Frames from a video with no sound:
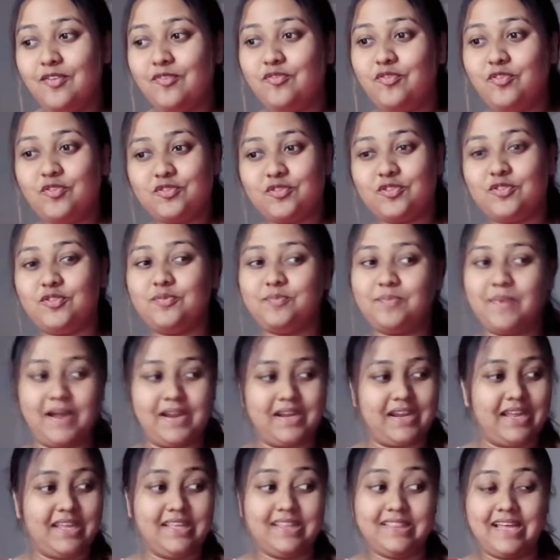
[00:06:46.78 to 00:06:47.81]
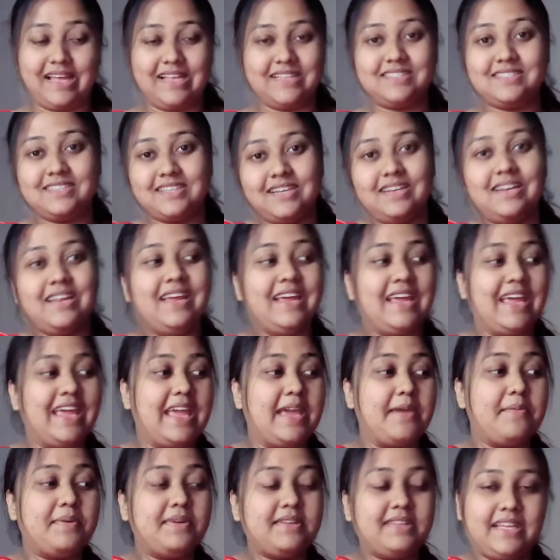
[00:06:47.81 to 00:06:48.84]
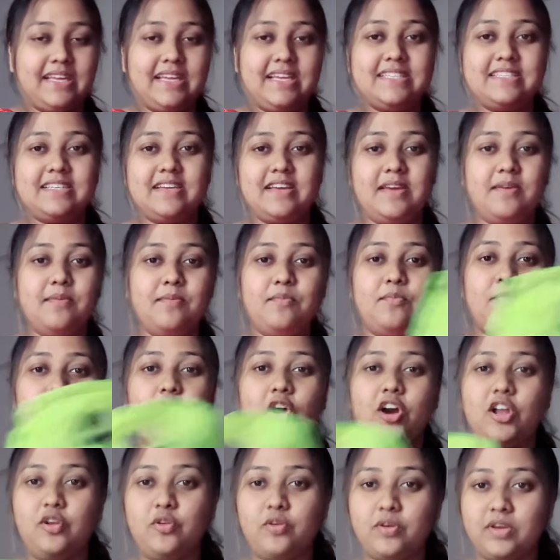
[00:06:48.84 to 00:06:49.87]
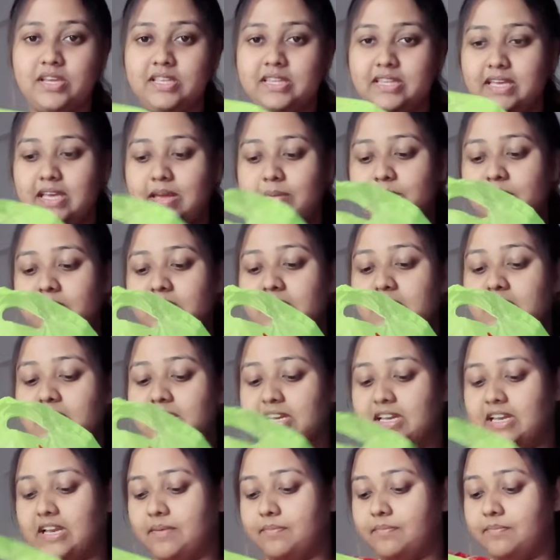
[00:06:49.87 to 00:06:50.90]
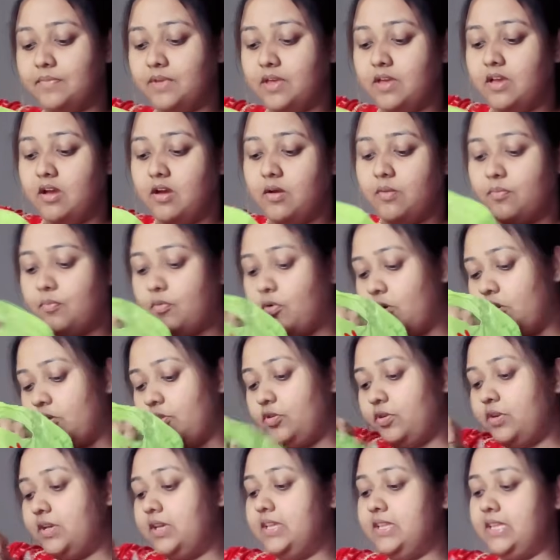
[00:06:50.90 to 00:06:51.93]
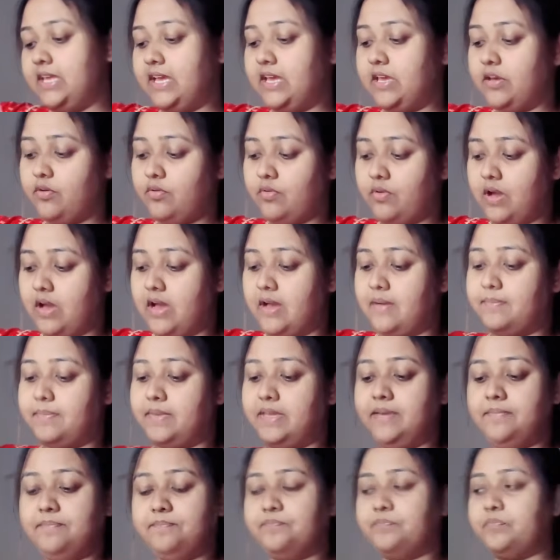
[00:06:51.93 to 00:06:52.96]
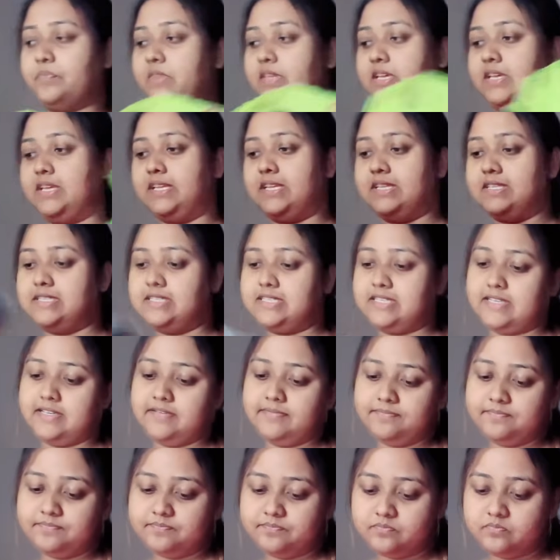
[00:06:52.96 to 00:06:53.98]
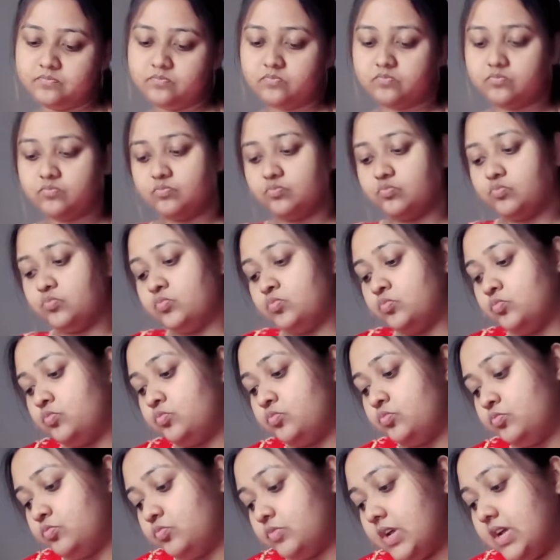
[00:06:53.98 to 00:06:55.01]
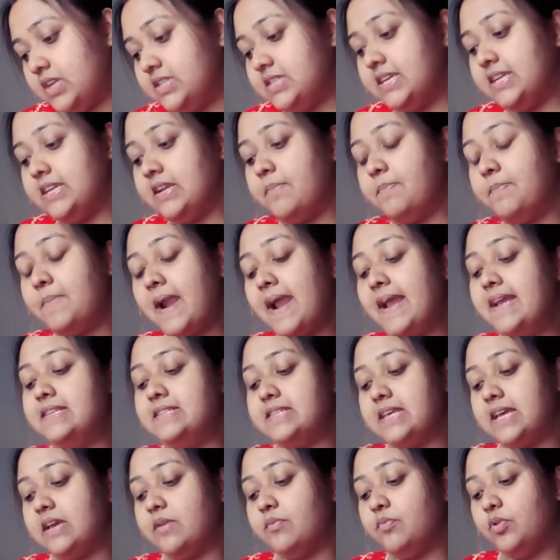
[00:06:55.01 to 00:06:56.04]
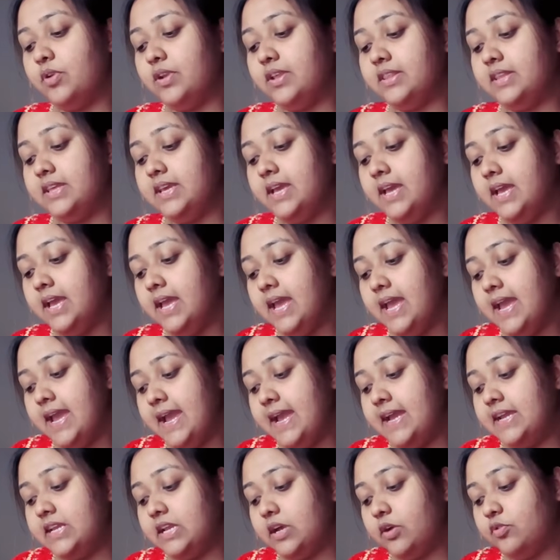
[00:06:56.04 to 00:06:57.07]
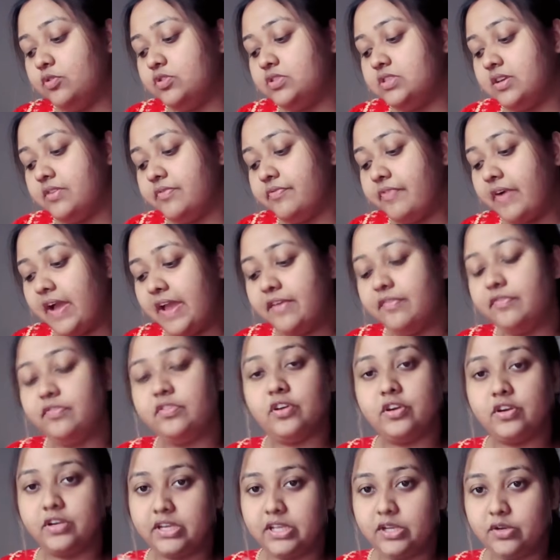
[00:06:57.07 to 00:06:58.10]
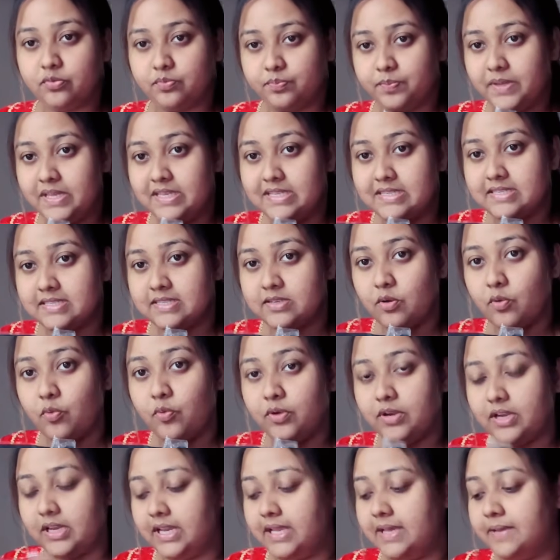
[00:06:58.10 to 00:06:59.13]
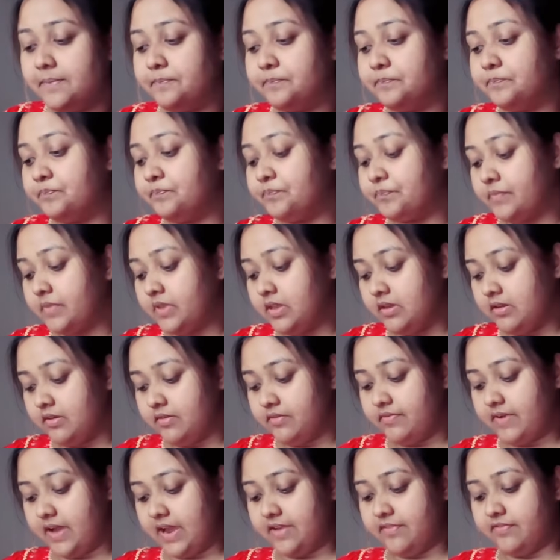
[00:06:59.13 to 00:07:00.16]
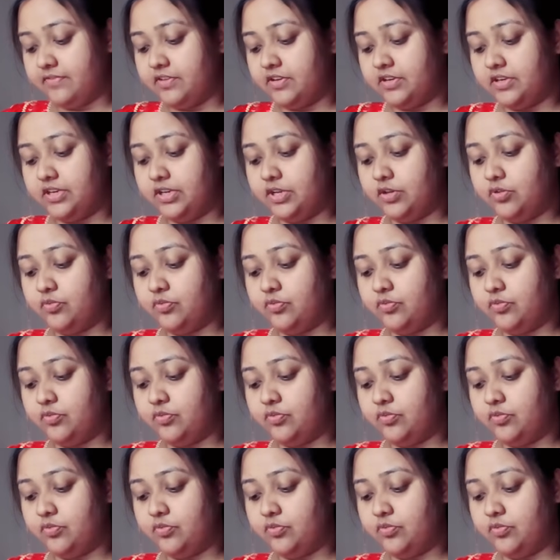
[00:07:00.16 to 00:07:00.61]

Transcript: ফটো বানাই দ্যাটস ইট এবার দেখি যে মহালক্ষ্মী থেকে আমি কি কিনলাম মহালক্ষ্মী থেকেও আমি কিনেছি আচ্ছা এটা প্রাইস আগে বলে দিই এটা হচ্ছে ফাইভ থার্টি রুপিস অনলি ফাইভ থার্টি